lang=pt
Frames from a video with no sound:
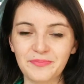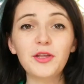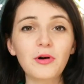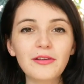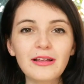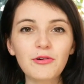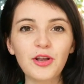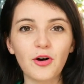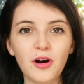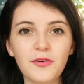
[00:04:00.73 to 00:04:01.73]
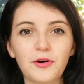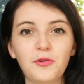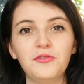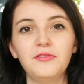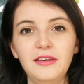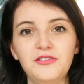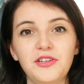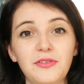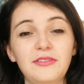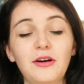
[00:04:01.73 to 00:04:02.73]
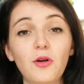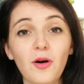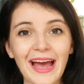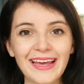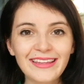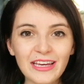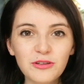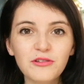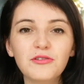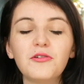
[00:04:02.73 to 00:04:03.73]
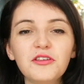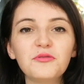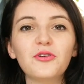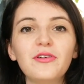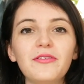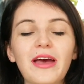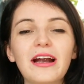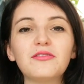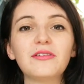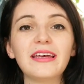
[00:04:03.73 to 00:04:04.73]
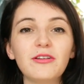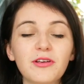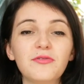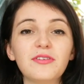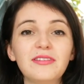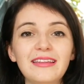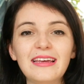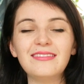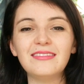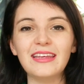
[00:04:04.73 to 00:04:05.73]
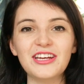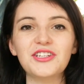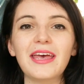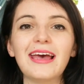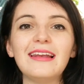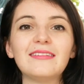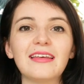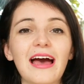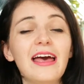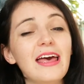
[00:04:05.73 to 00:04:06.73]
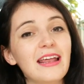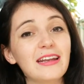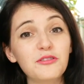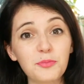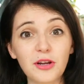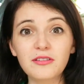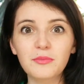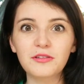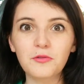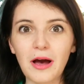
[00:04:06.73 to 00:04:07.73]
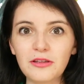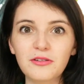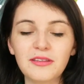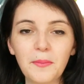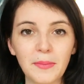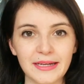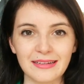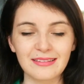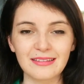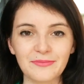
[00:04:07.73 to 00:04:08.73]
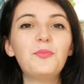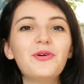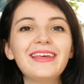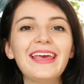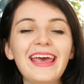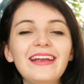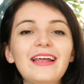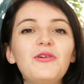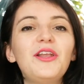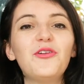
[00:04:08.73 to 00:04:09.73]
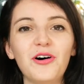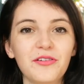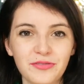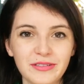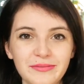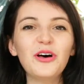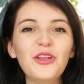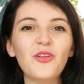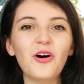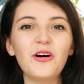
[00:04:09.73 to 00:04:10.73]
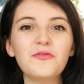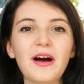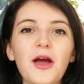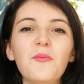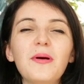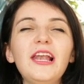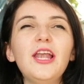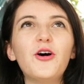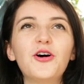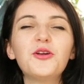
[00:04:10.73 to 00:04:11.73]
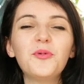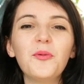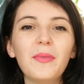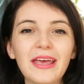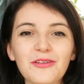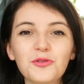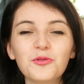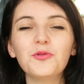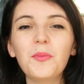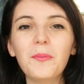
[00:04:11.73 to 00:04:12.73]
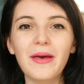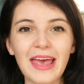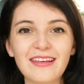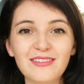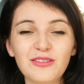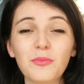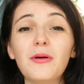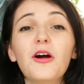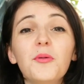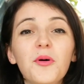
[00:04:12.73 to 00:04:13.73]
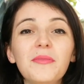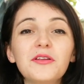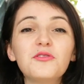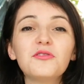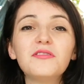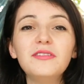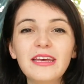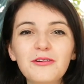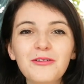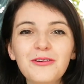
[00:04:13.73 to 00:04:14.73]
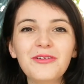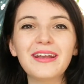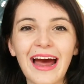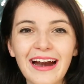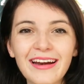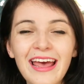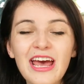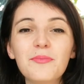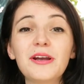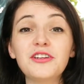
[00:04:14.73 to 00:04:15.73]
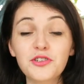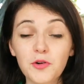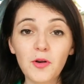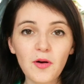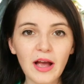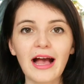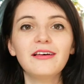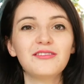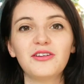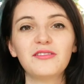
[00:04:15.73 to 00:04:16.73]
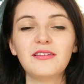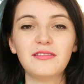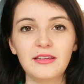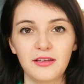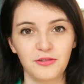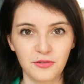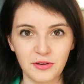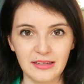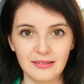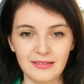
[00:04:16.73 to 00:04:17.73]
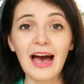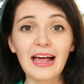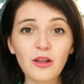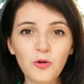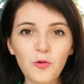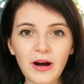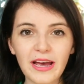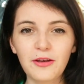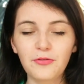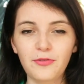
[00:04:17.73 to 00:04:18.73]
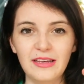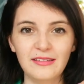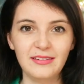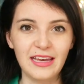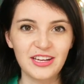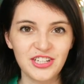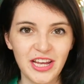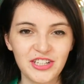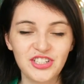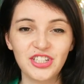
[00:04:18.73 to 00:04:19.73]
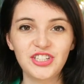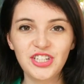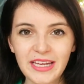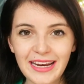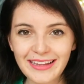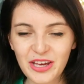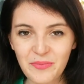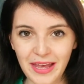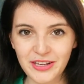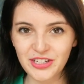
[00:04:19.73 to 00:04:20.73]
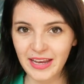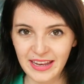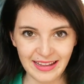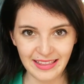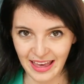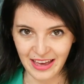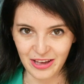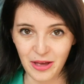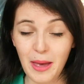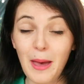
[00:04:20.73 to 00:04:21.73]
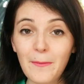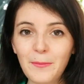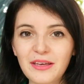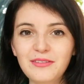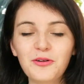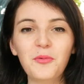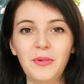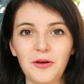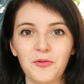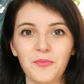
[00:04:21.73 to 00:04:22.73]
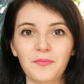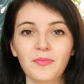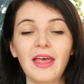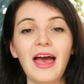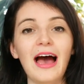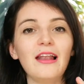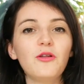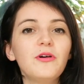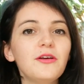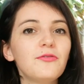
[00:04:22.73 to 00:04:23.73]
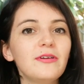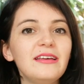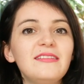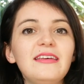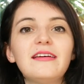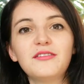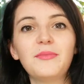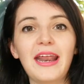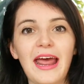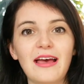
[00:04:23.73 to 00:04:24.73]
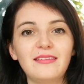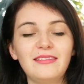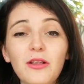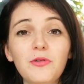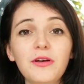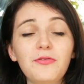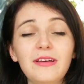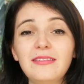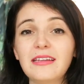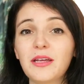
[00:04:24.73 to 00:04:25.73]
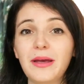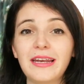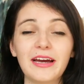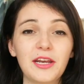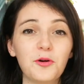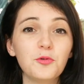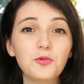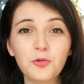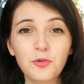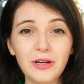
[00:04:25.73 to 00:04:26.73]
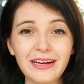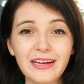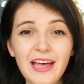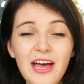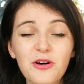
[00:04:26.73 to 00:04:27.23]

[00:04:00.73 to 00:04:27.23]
O ritual da lua nova consiste em você colocar intenções para o universo daquilo que você deseja realizar nas próximas quatro semanas. E por que na lua nova? A lua nova é o melhor momento do mês, o melhor momento do ciclo lunar para a gente colocar as nossas intenções. A lua influencia a gente diretamente aqui na Terra. Pensa comigo, a lua influencia as marés, a lua influencia também na agricultura.